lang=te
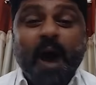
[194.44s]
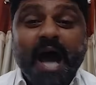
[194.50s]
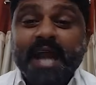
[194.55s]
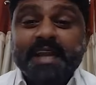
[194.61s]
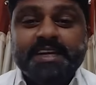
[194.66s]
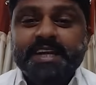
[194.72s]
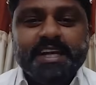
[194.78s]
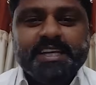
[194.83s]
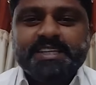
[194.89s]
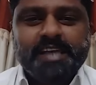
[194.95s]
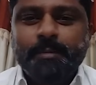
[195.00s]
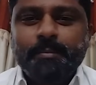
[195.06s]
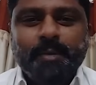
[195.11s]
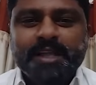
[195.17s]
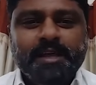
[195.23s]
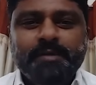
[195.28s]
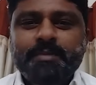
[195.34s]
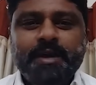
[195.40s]
పార్టీకి
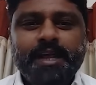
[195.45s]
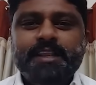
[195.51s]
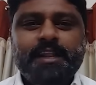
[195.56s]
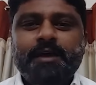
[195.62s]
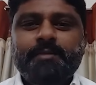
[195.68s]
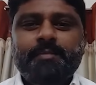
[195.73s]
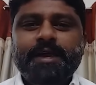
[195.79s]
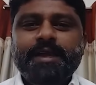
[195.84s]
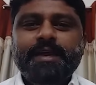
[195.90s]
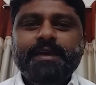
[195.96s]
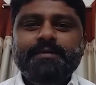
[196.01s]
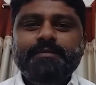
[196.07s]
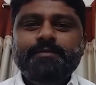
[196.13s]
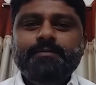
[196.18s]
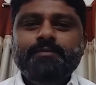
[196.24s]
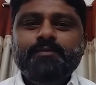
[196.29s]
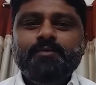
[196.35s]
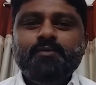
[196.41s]
సంబంధం లేదురాబై
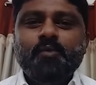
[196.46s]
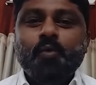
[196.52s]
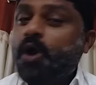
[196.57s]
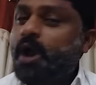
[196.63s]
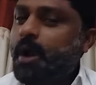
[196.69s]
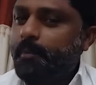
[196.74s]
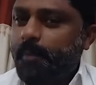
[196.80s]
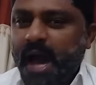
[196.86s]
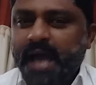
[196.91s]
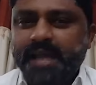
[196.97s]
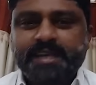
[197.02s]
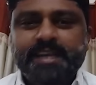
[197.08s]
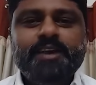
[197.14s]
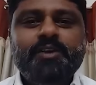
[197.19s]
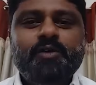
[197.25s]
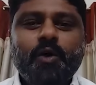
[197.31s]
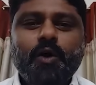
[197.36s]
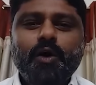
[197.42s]
ఒక
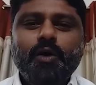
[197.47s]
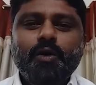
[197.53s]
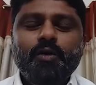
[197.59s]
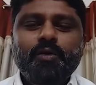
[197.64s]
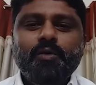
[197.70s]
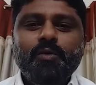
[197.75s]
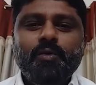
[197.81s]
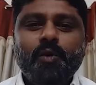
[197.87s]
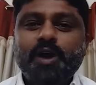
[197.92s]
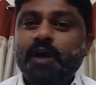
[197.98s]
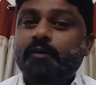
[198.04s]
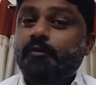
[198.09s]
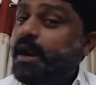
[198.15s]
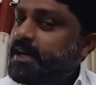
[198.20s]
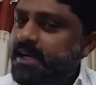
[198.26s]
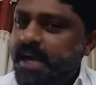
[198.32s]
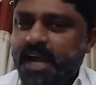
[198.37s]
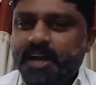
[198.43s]
పార్టీకో ఒక
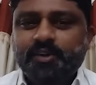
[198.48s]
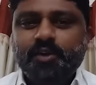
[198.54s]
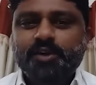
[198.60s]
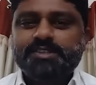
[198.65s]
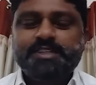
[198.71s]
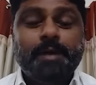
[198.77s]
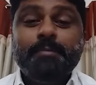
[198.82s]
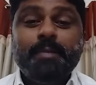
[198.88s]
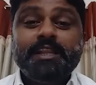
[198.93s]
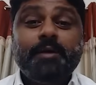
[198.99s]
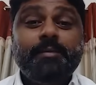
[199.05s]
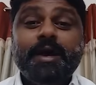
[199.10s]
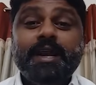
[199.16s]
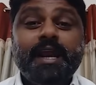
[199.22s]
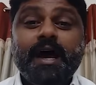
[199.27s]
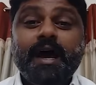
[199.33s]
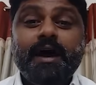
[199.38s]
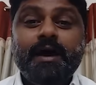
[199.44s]
వర్గానికో
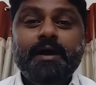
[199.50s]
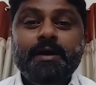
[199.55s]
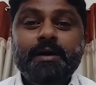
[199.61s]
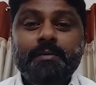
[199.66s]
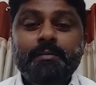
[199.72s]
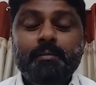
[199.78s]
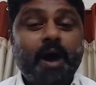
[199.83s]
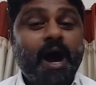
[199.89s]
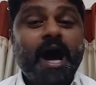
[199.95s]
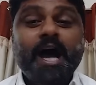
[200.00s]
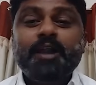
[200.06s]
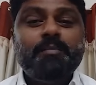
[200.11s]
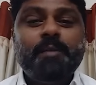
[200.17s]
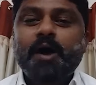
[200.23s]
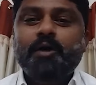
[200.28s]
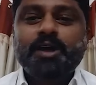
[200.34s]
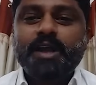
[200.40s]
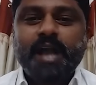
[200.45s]
సంబంధమైన
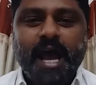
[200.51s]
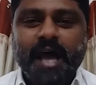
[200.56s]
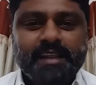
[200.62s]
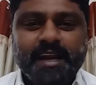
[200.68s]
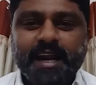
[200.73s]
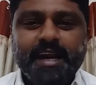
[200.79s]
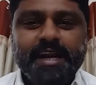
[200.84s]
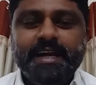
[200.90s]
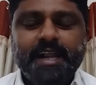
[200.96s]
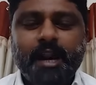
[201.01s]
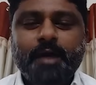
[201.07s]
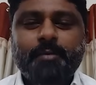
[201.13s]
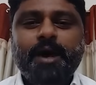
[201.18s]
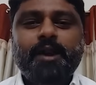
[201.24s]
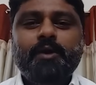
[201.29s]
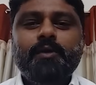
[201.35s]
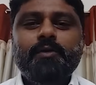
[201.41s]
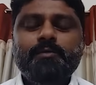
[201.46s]
మహానుభావుడు కాదురా ఎన్టీ
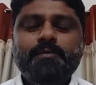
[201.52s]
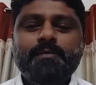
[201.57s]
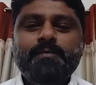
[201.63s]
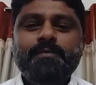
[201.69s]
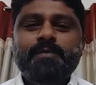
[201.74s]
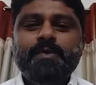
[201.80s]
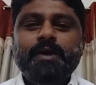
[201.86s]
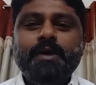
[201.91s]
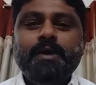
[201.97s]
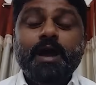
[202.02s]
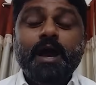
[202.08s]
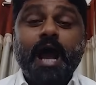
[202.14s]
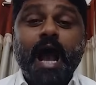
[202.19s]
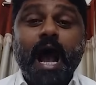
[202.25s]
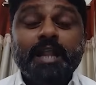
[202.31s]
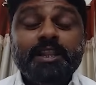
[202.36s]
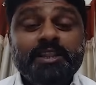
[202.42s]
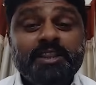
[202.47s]
రామారావు
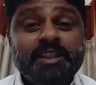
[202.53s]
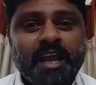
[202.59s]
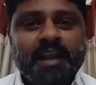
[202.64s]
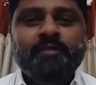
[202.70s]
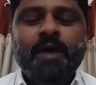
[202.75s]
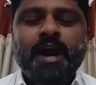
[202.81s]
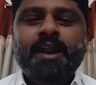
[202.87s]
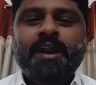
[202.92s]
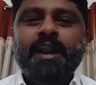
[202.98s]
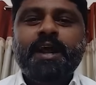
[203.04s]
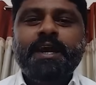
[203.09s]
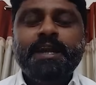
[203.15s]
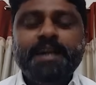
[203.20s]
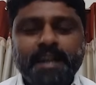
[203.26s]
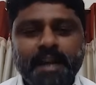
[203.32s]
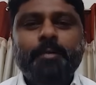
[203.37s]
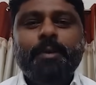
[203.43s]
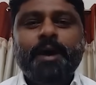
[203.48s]
అందరి వాడురా
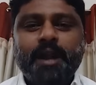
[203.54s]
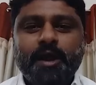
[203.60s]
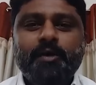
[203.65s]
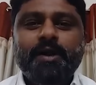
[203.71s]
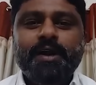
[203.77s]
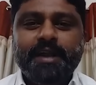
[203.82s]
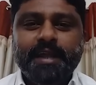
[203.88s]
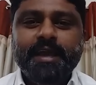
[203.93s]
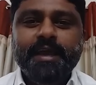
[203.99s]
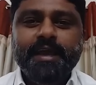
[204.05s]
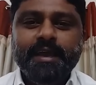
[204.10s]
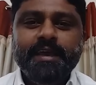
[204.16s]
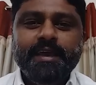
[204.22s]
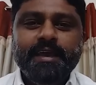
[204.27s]
ఎన్టీ రామారావు అంటే